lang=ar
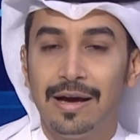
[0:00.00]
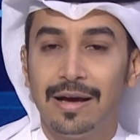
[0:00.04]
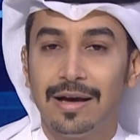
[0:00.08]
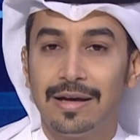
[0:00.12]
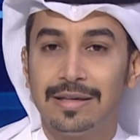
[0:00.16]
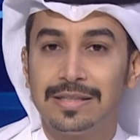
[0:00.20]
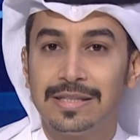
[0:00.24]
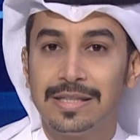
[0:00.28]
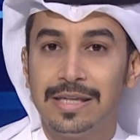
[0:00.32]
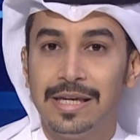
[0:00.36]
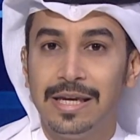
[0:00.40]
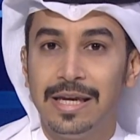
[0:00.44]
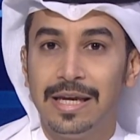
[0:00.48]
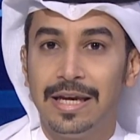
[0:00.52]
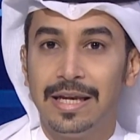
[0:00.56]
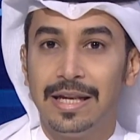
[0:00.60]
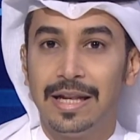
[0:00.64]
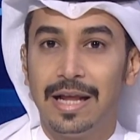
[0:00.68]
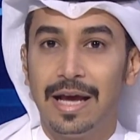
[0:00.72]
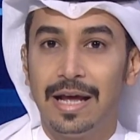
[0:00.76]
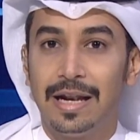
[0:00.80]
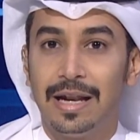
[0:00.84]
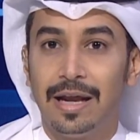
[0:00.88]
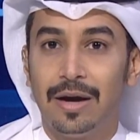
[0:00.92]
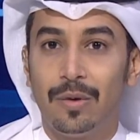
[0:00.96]
غسيل
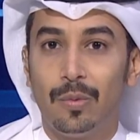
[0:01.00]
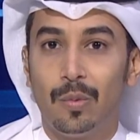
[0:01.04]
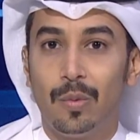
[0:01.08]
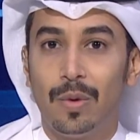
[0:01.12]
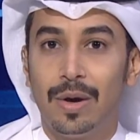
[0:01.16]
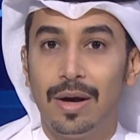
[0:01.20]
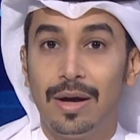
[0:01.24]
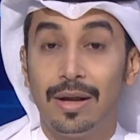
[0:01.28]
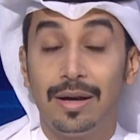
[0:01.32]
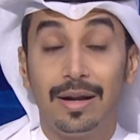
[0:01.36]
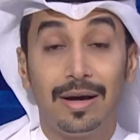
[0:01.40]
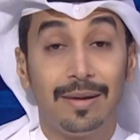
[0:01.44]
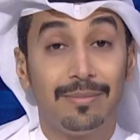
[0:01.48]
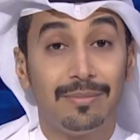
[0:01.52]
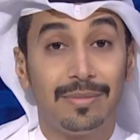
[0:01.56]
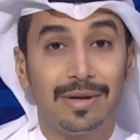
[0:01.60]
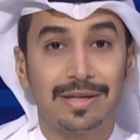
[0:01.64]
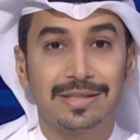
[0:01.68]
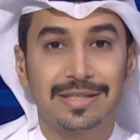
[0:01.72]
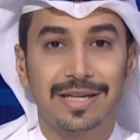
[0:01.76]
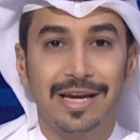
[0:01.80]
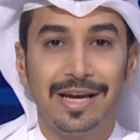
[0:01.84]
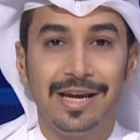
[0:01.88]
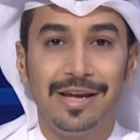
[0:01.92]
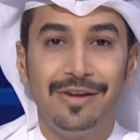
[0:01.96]
الأموال أما
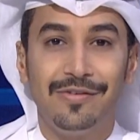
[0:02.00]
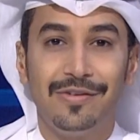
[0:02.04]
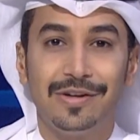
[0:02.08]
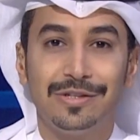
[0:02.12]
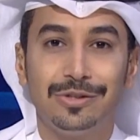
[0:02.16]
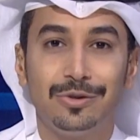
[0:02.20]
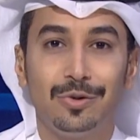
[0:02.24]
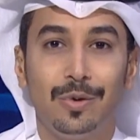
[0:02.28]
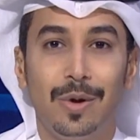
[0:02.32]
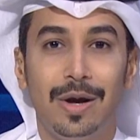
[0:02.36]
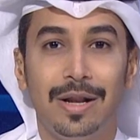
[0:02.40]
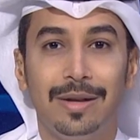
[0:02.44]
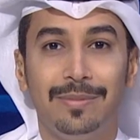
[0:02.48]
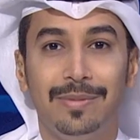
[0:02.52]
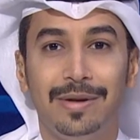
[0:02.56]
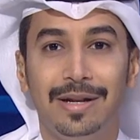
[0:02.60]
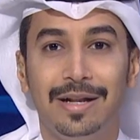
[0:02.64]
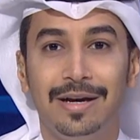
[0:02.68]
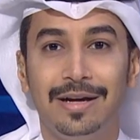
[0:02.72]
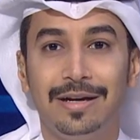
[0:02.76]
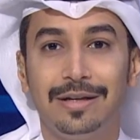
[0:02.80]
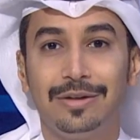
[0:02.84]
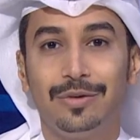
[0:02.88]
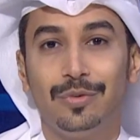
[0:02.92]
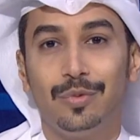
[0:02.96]
صحيفة
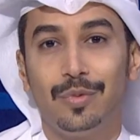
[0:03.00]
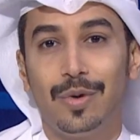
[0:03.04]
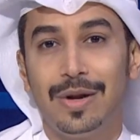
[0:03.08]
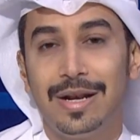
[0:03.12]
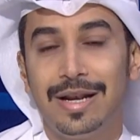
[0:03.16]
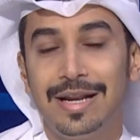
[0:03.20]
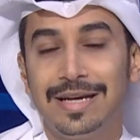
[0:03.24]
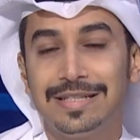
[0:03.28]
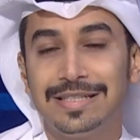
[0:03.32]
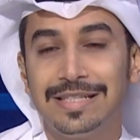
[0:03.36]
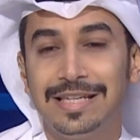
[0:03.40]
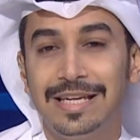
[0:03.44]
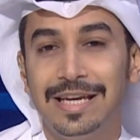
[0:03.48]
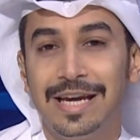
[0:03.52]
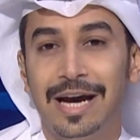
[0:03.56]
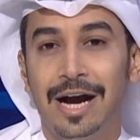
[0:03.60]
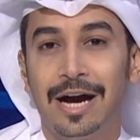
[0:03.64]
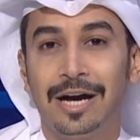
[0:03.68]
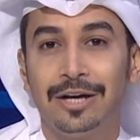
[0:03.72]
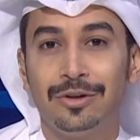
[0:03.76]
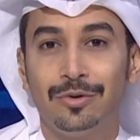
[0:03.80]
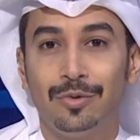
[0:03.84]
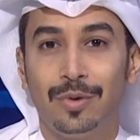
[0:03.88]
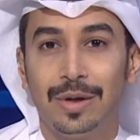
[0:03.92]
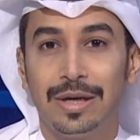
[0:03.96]
البلاد والتي
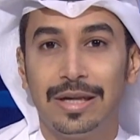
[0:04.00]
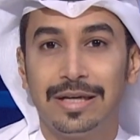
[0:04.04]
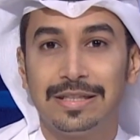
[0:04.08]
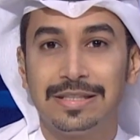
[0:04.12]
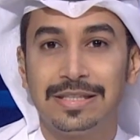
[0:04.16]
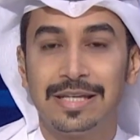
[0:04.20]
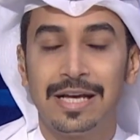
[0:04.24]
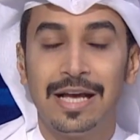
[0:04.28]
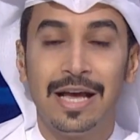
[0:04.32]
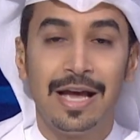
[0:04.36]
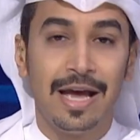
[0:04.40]
عنونت